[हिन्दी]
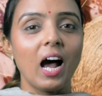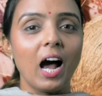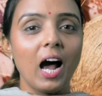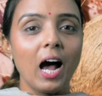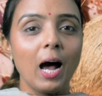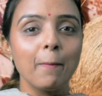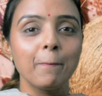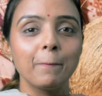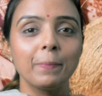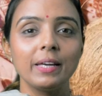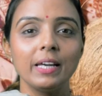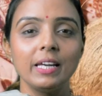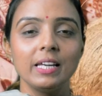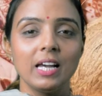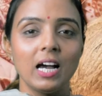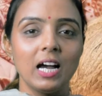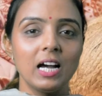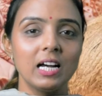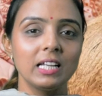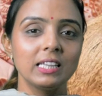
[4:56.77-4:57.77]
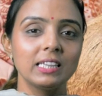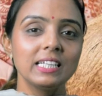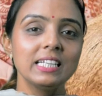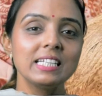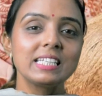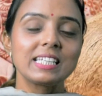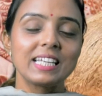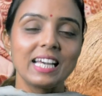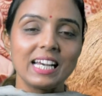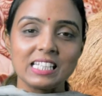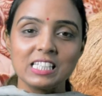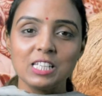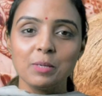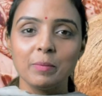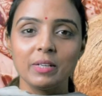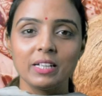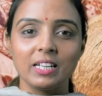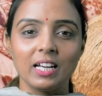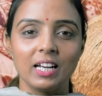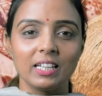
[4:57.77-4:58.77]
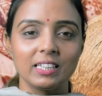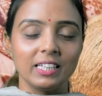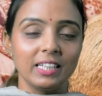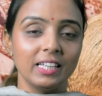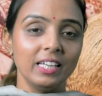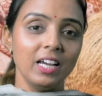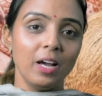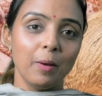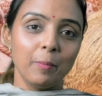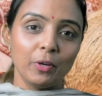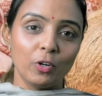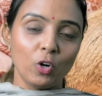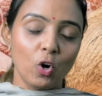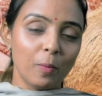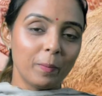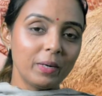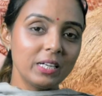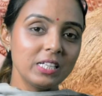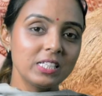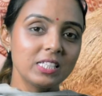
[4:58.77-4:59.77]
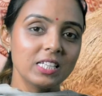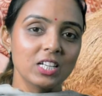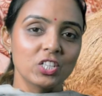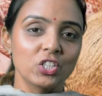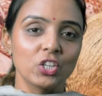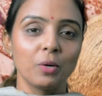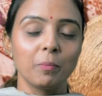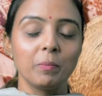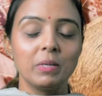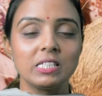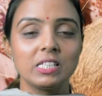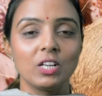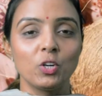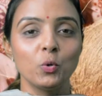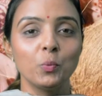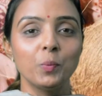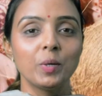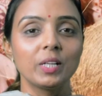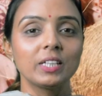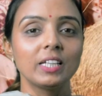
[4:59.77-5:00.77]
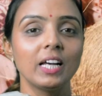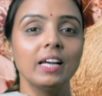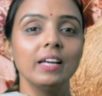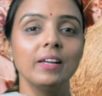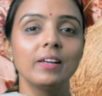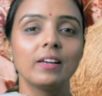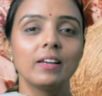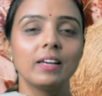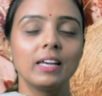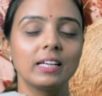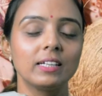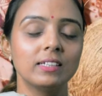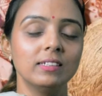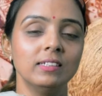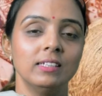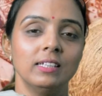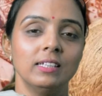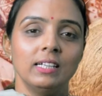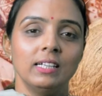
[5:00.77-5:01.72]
आपके यहाँ तीज कैसे मनाते हैं हमें कमेंट सेक्शन में ज़रूर बताएं एक